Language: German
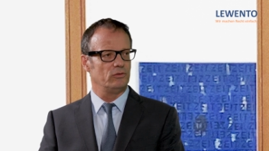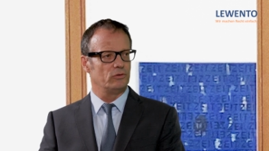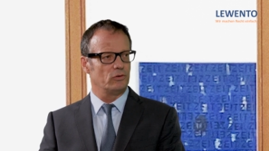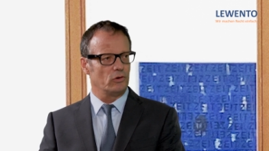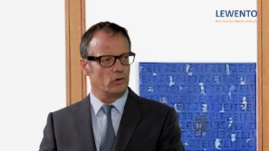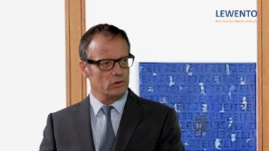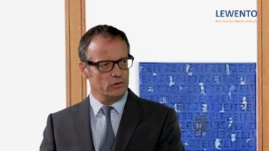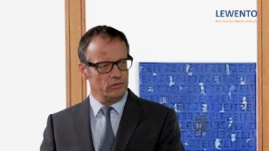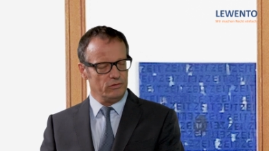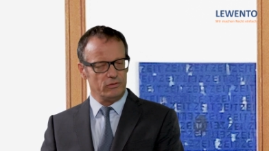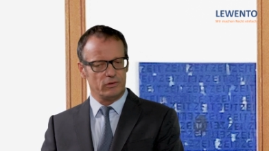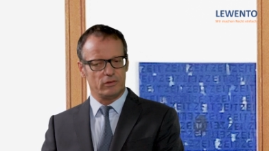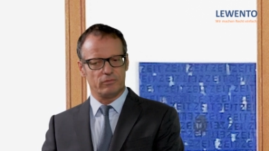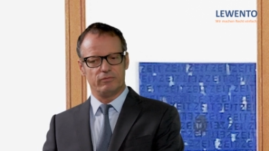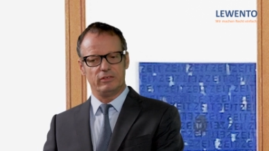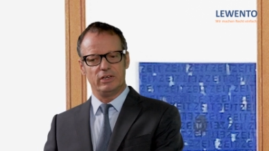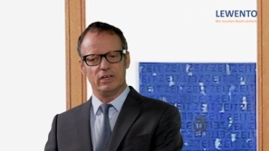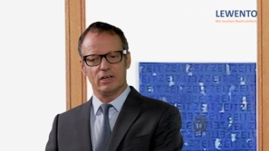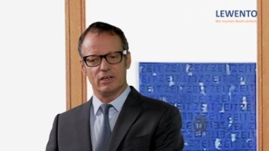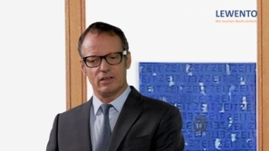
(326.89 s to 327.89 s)

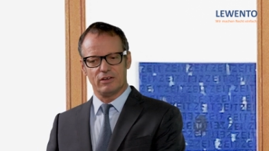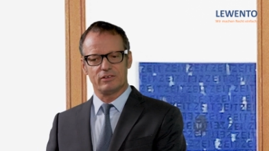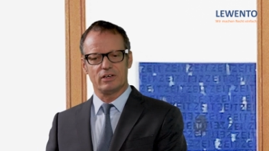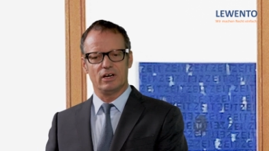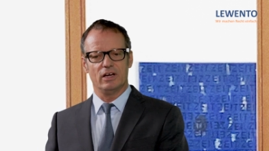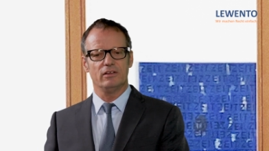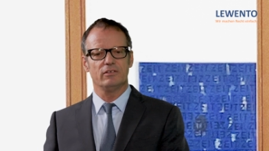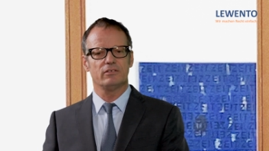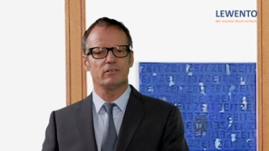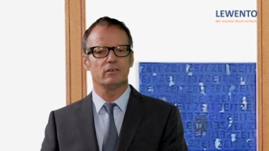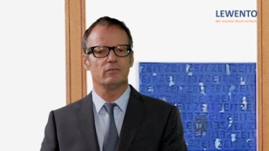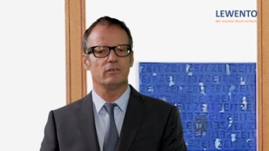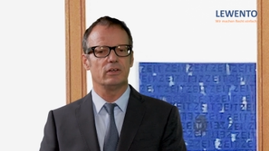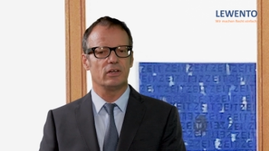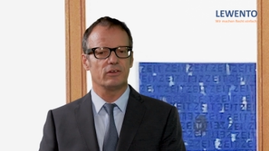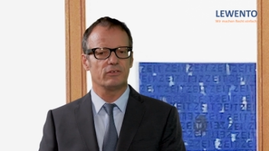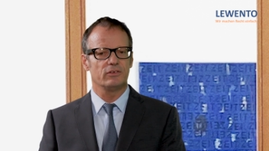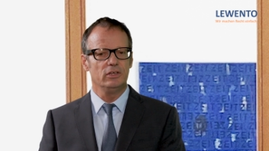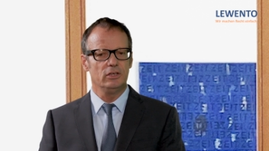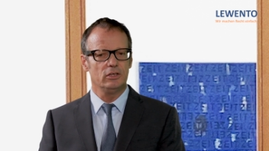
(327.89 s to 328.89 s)
Sonst wäre das Ganze, wenn
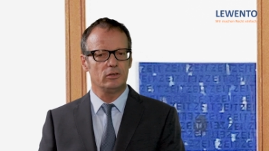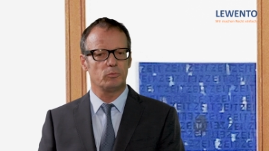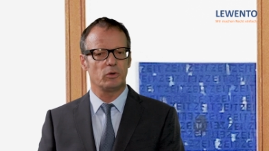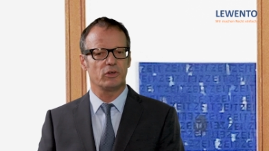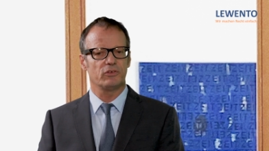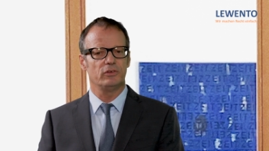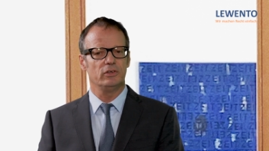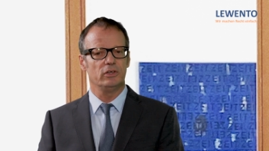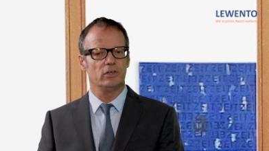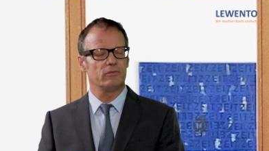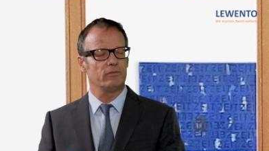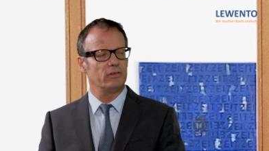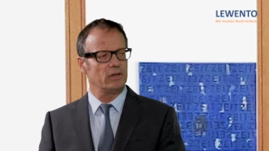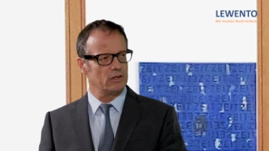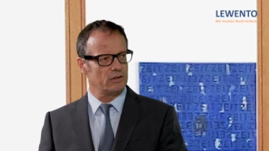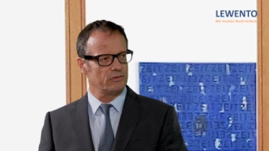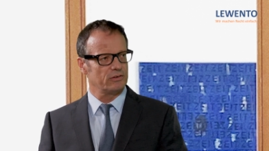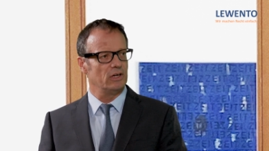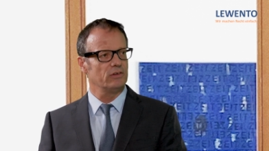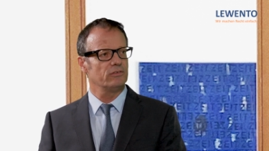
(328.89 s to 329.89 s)
das nicht passiert,
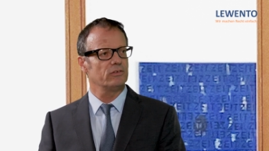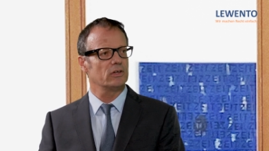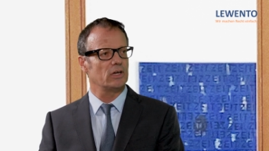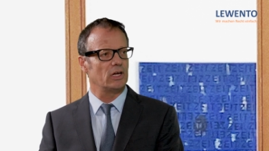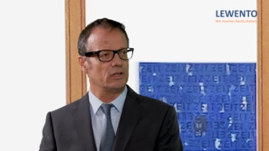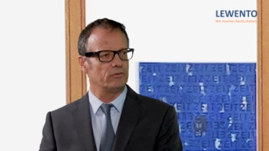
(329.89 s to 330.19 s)
wäre das Ganze